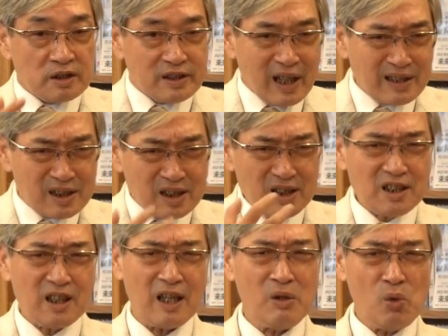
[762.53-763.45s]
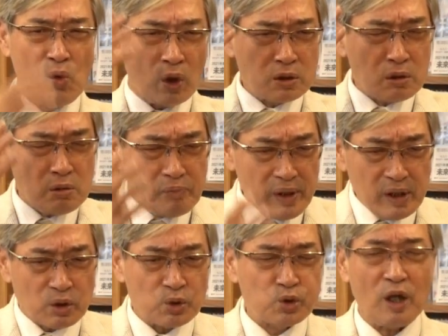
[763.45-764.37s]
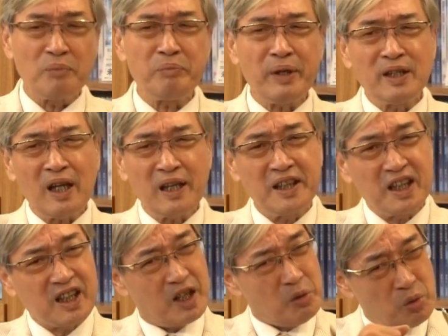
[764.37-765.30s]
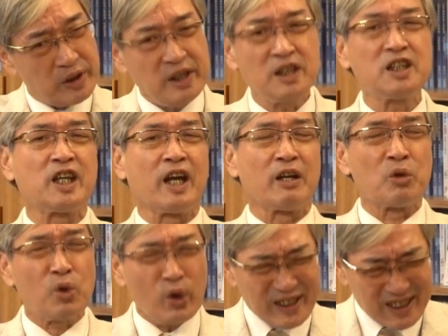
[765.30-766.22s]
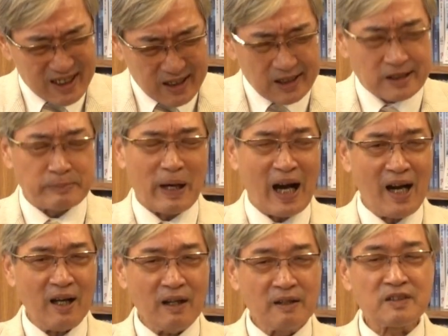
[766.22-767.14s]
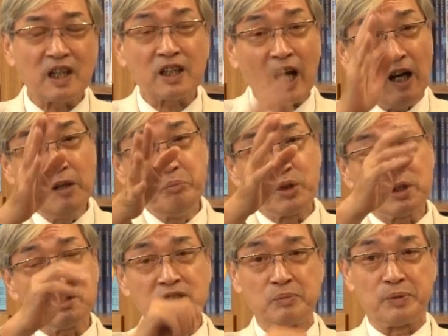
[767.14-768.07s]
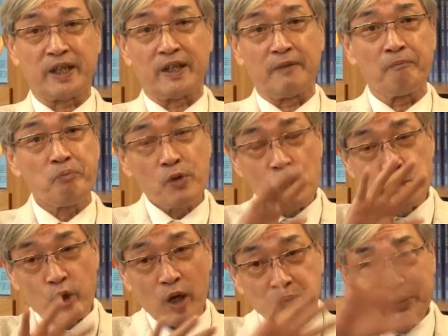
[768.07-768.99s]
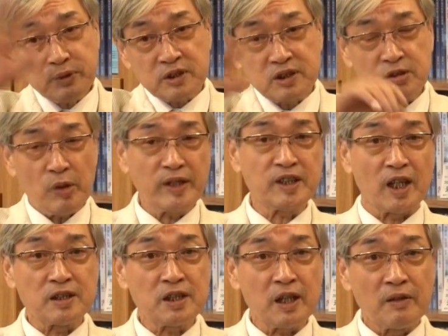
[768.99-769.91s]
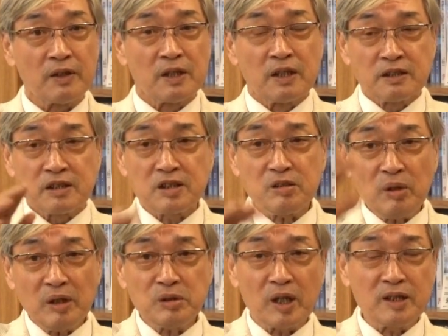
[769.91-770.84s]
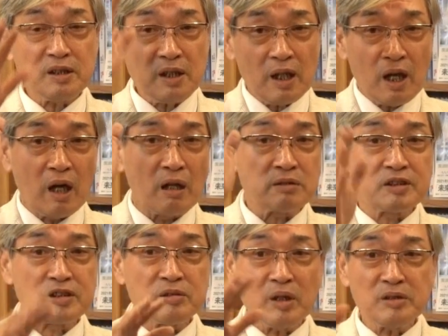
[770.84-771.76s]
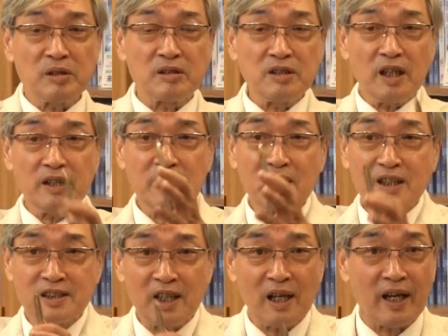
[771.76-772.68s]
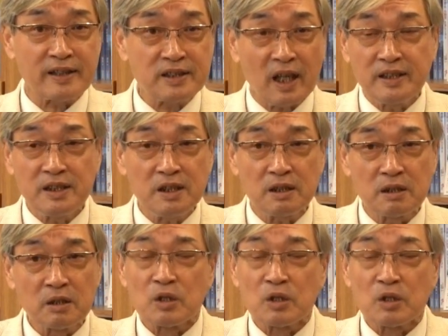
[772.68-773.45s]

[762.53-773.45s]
那既然我都没有装备，那你给我一点会死吗？那汤恩伯就是不给，全部支援前线，支援前线，好，支援前线，一个上海战役，